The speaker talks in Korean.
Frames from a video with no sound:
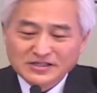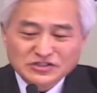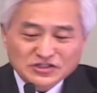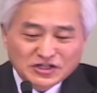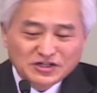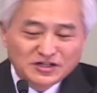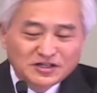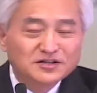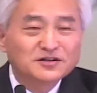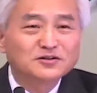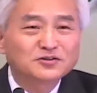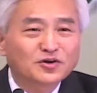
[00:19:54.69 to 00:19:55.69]

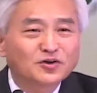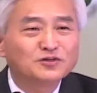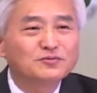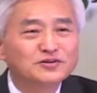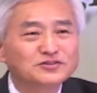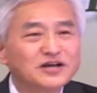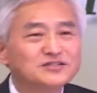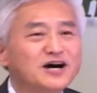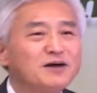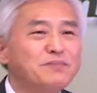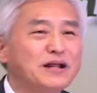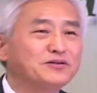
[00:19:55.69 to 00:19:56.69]
진리를 더듬어
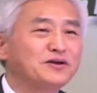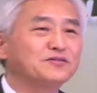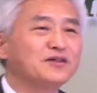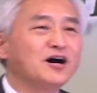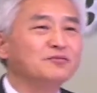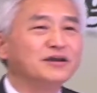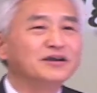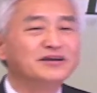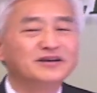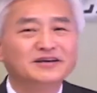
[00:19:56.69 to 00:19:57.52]
찾아 발견한 다음에